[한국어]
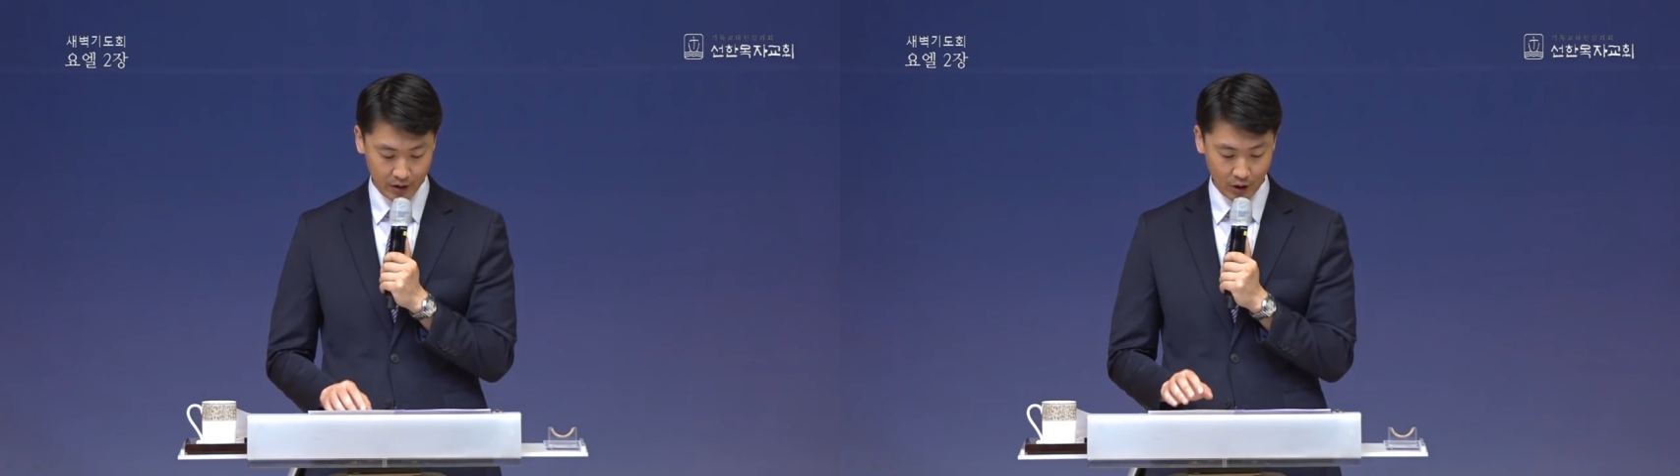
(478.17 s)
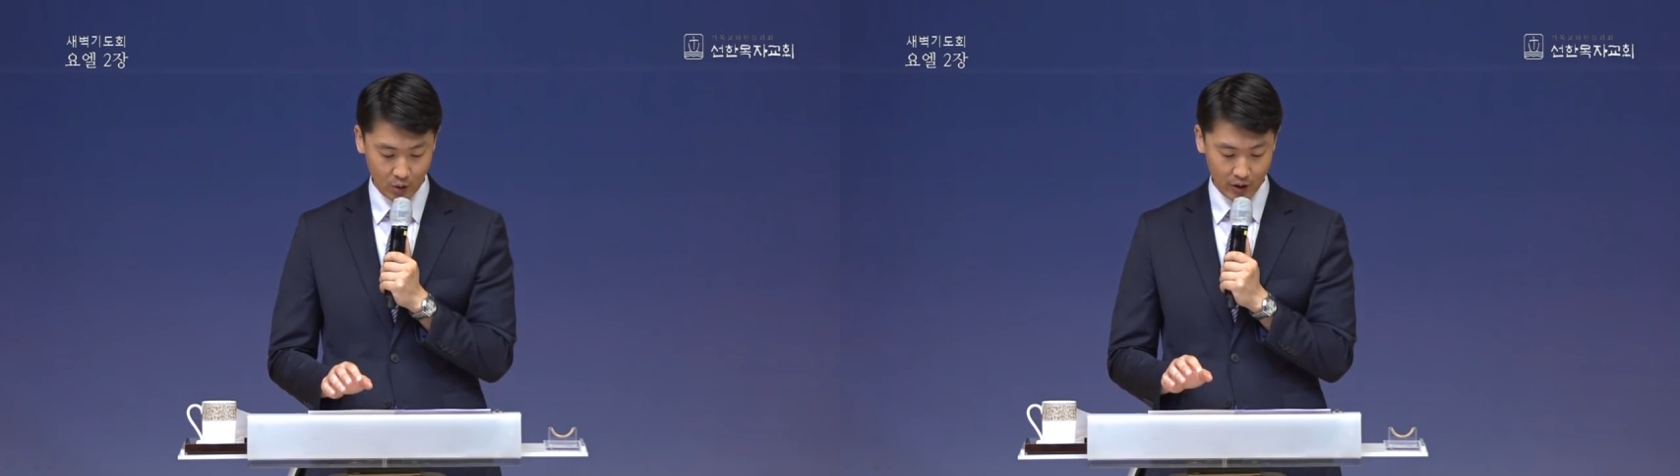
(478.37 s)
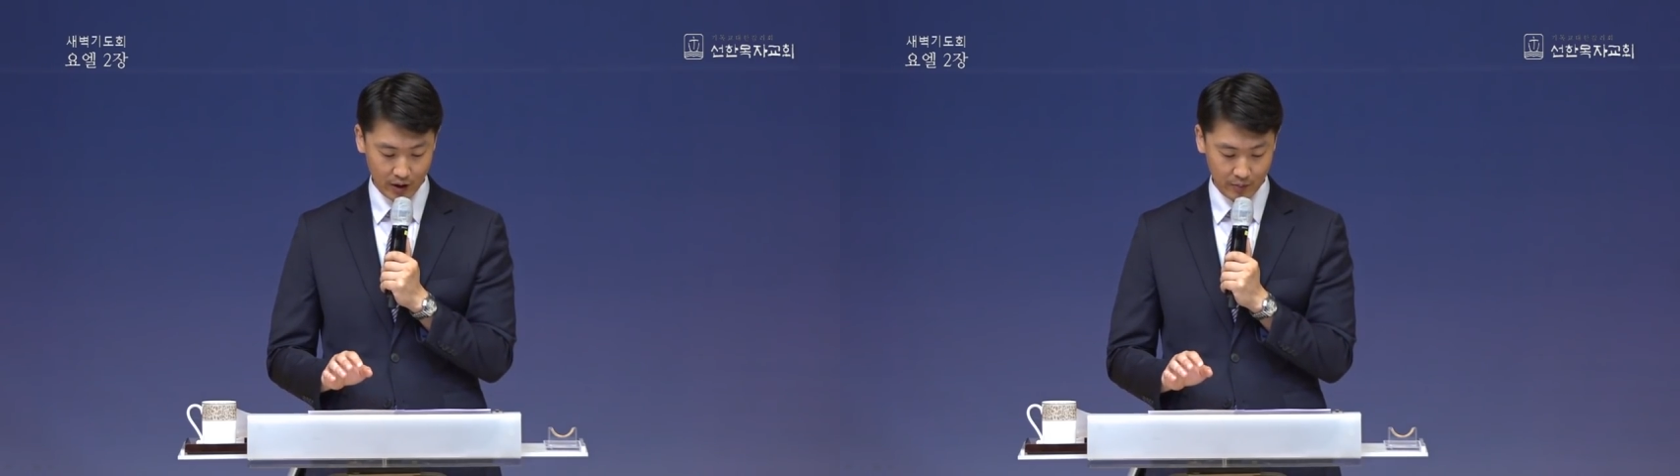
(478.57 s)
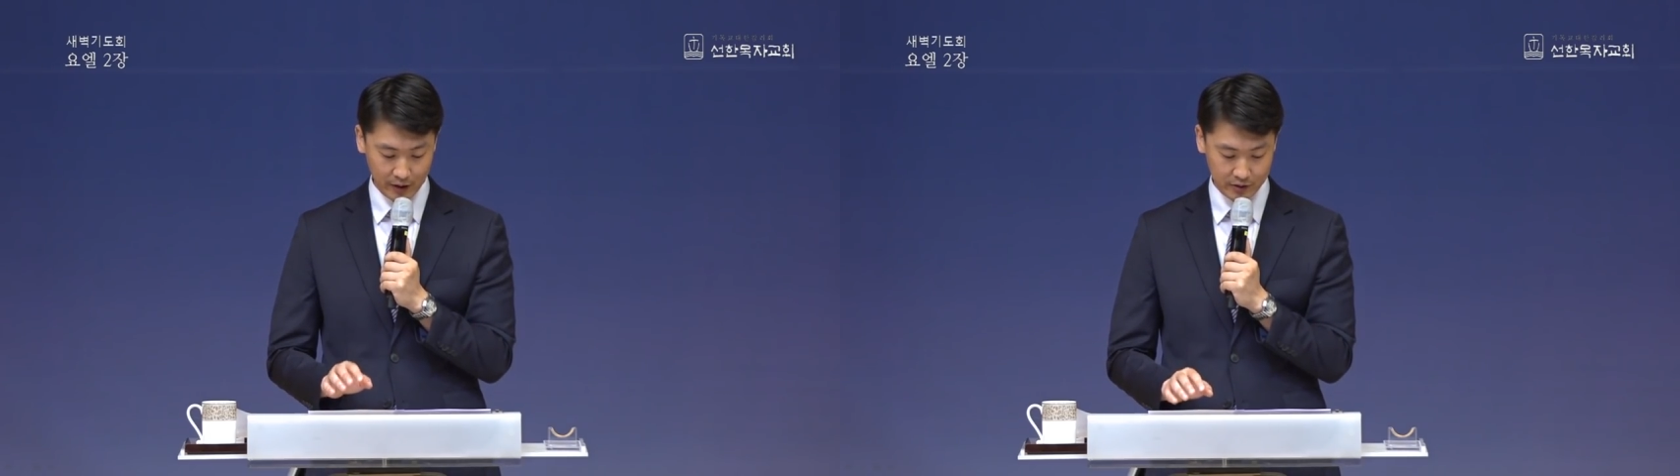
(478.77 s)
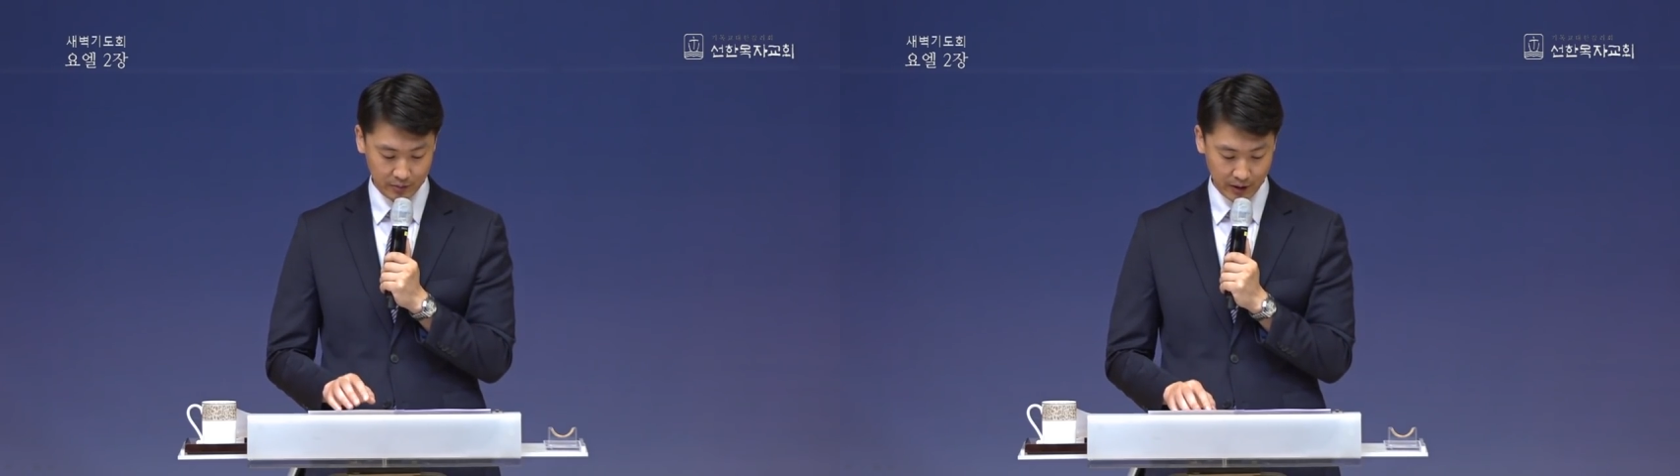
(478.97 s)
여호와의
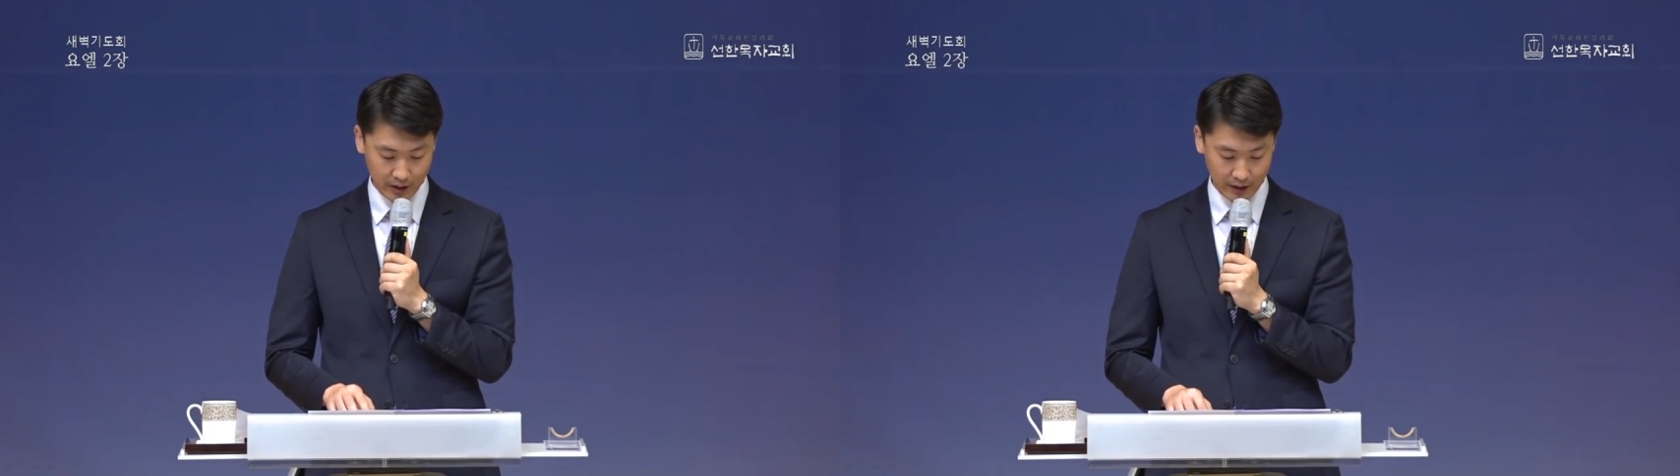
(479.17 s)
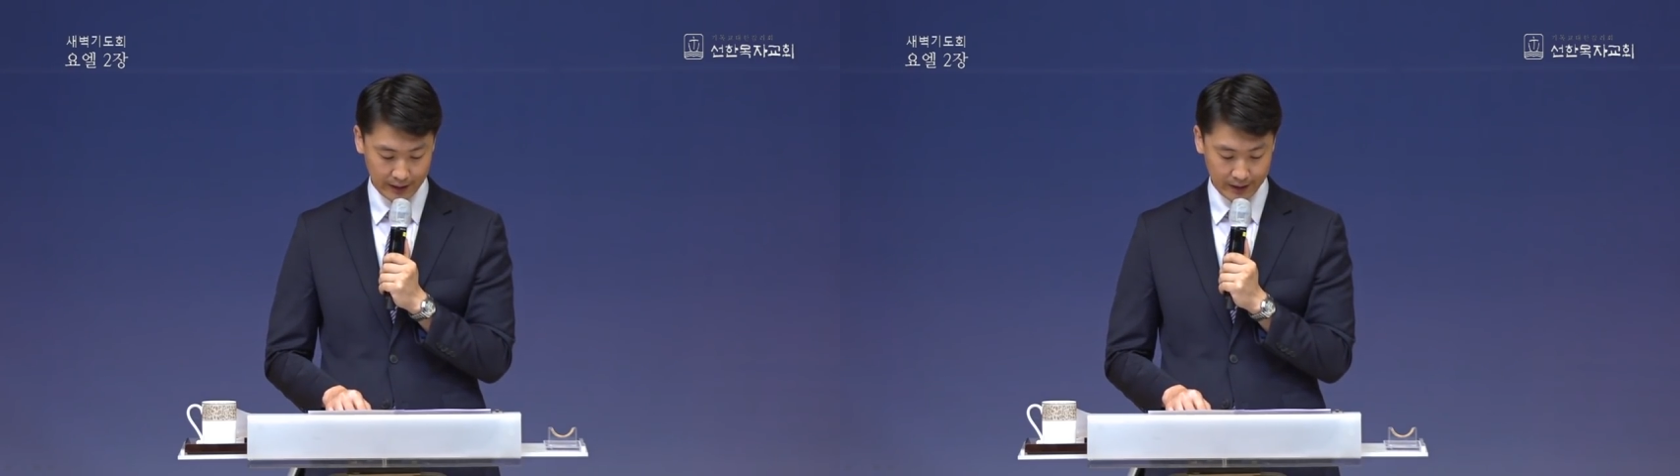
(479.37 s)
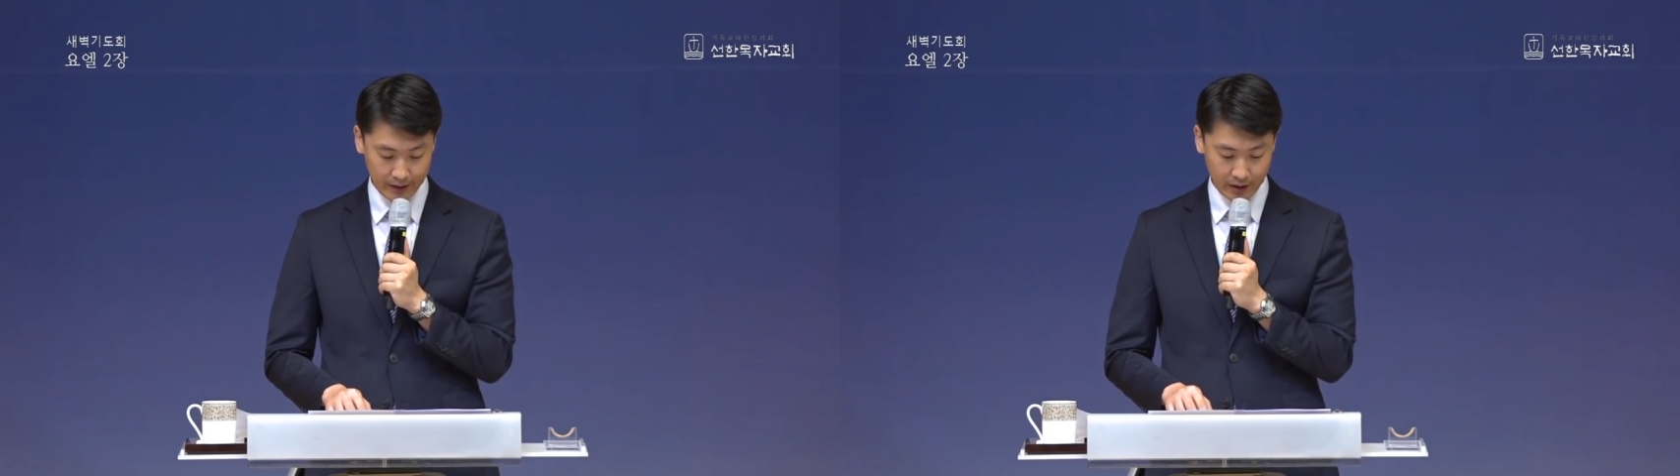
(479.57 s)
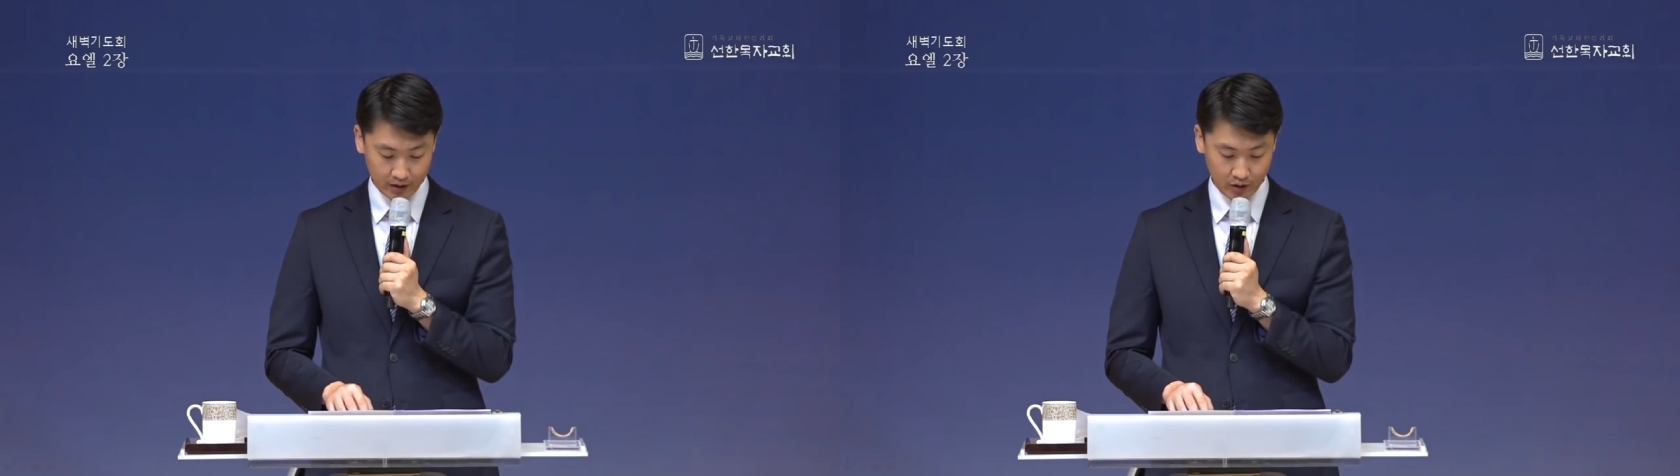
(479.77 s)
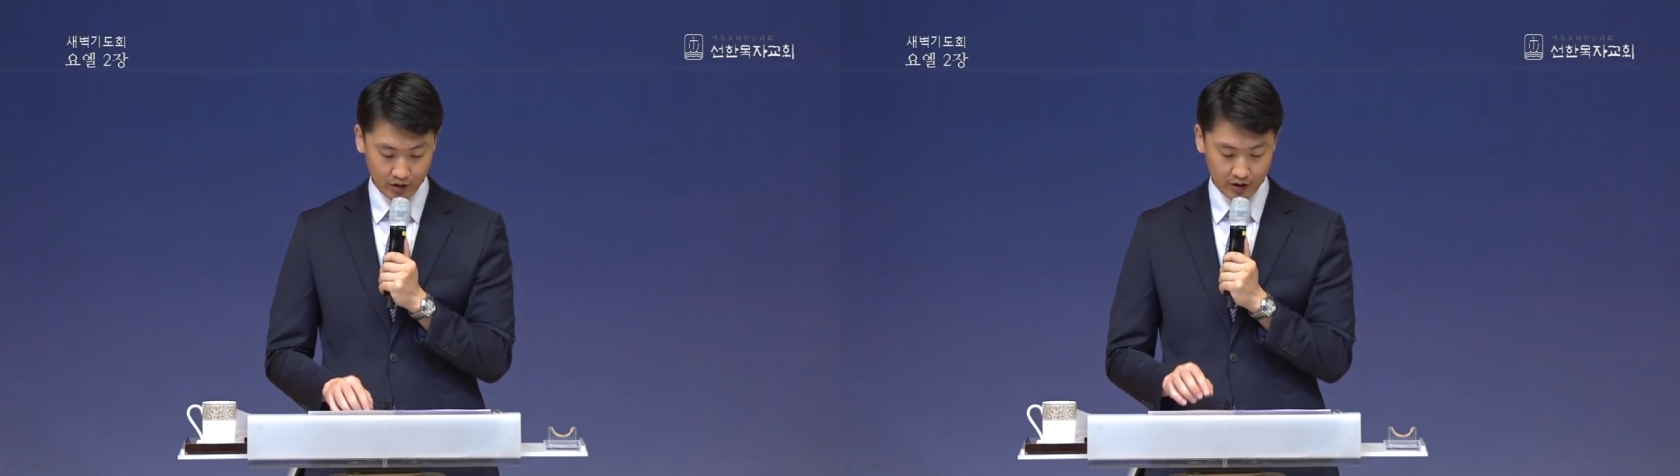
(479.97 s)
말씀에
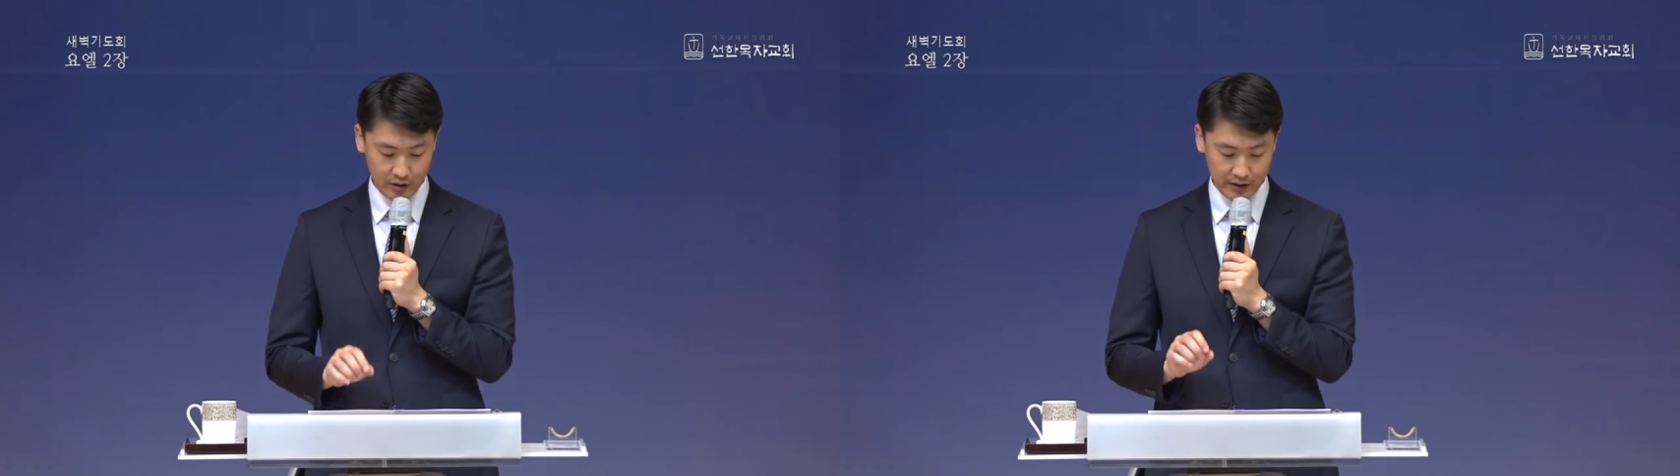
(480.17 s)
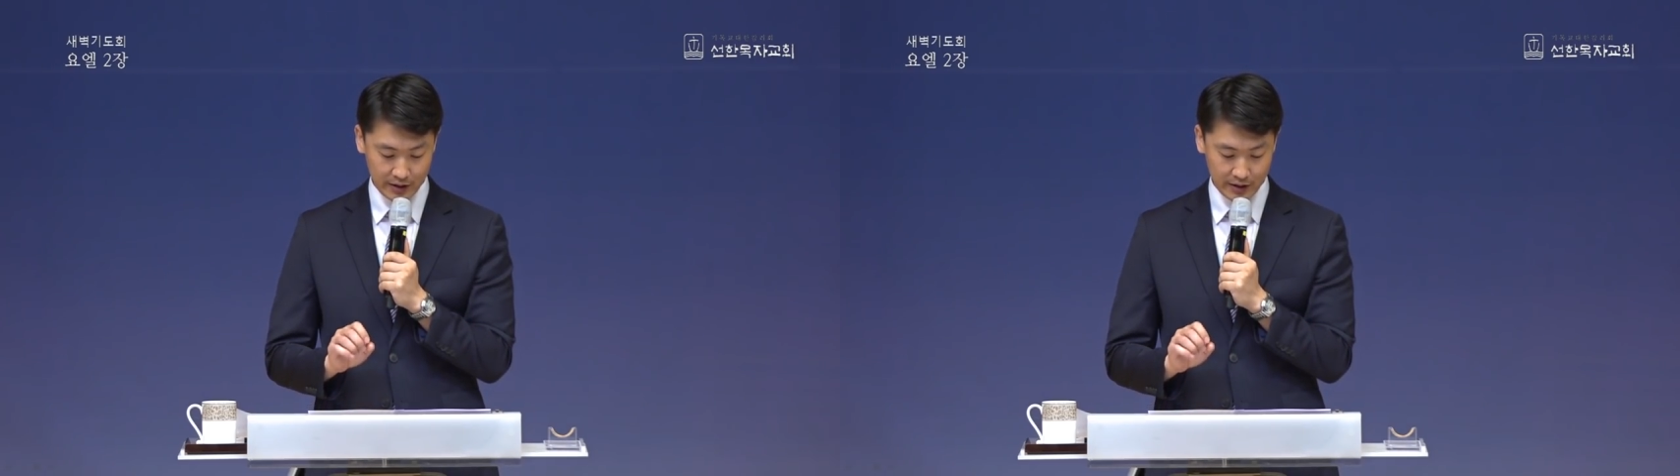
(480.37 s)
너희는